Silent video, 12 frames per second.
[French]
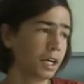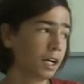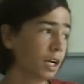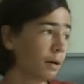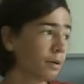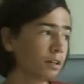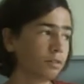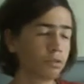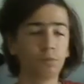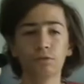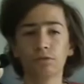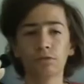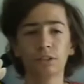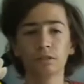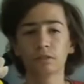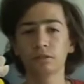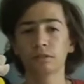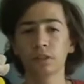Et là, bah, je me sens
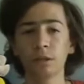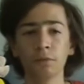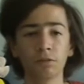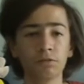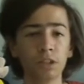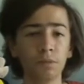très bien tout ça.